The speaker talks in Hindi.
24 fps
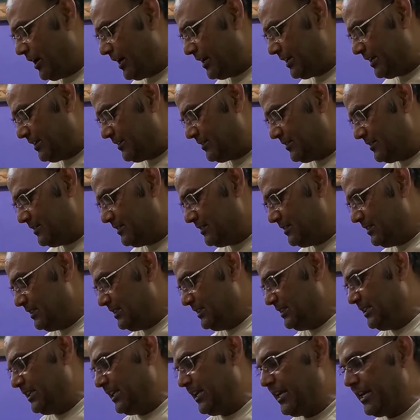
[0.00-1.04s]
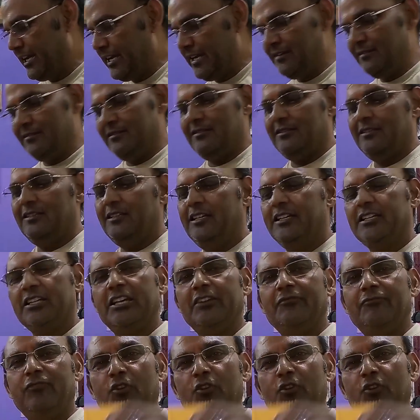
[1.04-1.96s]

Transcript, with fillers: आइए ये है की